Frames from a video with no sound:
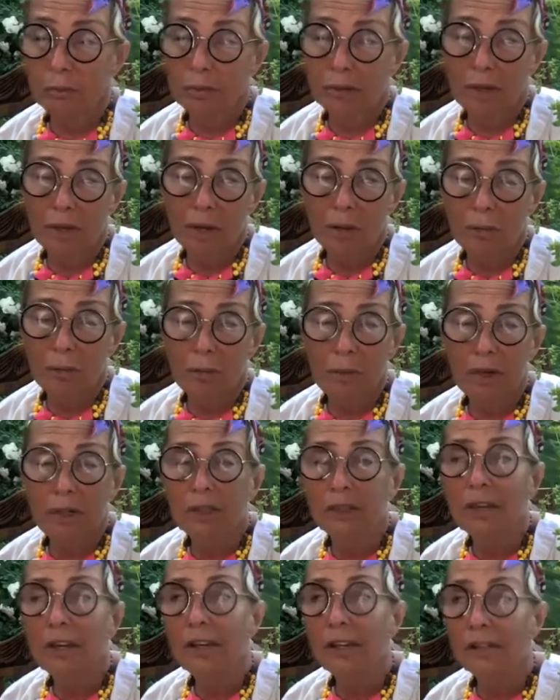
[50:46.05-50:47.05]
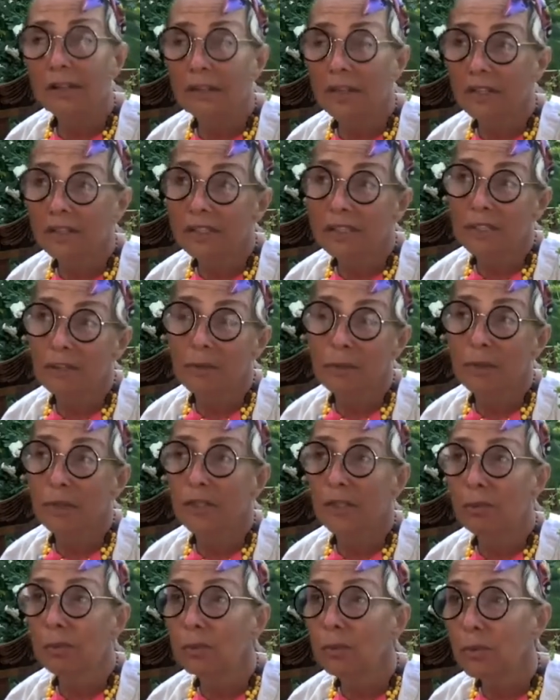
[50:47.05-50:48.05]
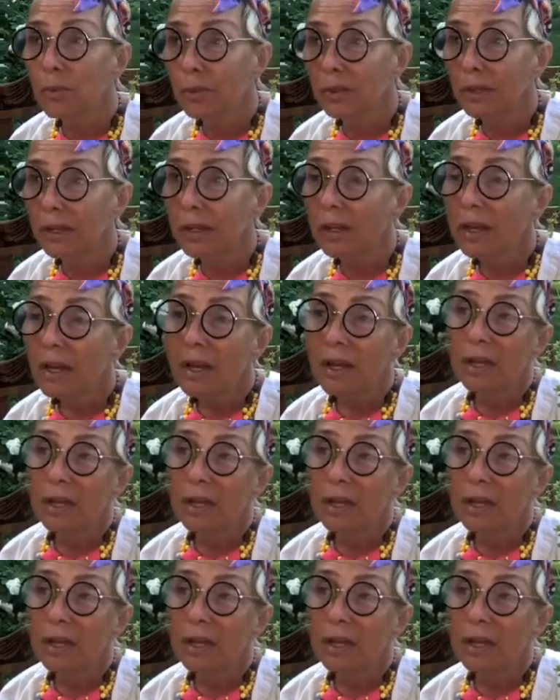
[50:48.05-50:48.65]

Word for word: я могла их найти в Петербурге,